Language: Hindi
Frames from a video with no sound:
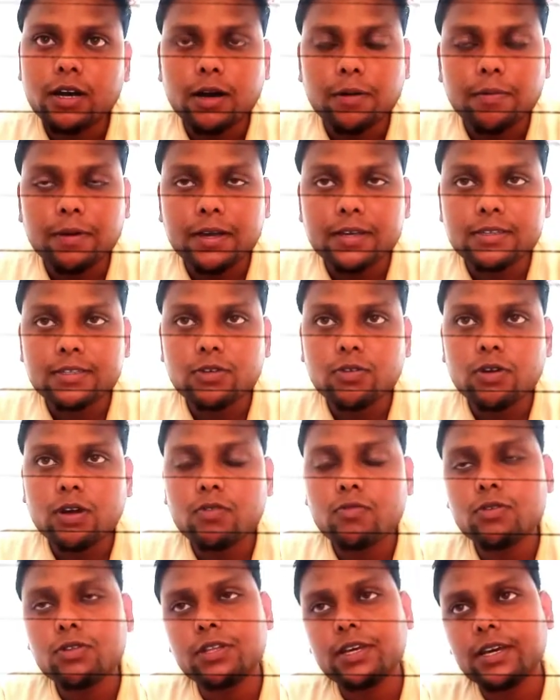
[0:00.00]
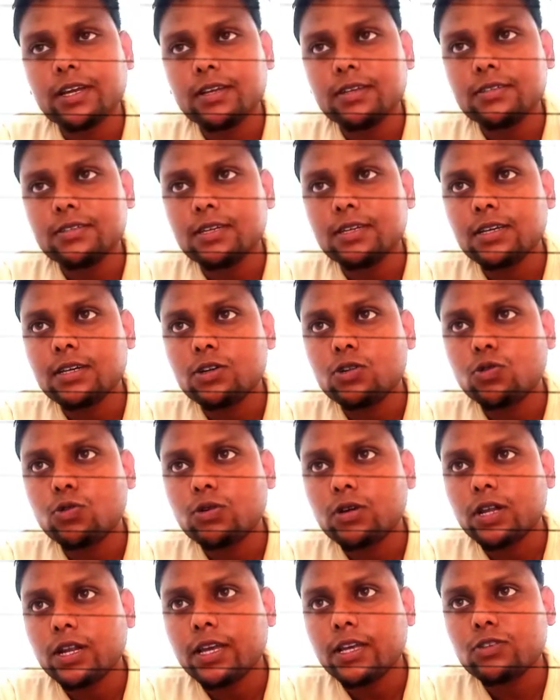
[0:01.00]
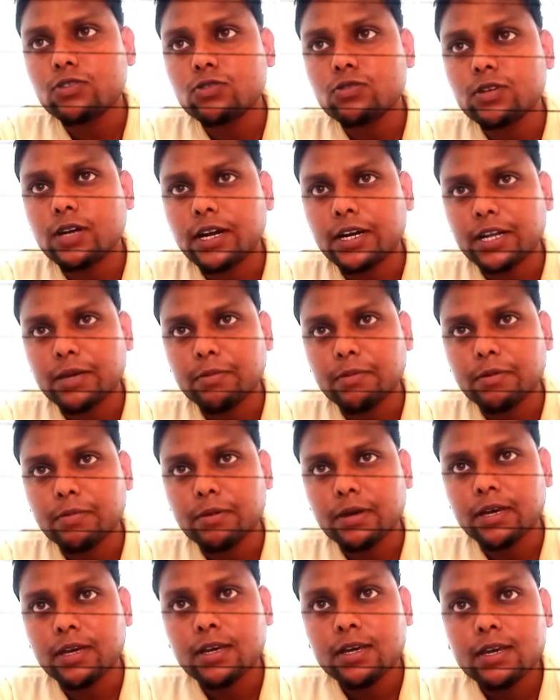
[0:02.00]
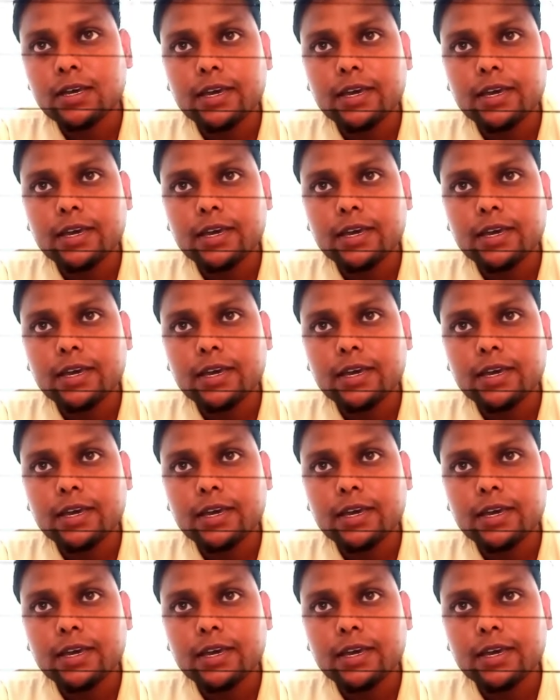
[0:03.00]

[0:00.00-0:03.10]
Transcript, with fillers: अब कैसे होगा वो देख लीजिए टोटल एक सौ साठ एम एम है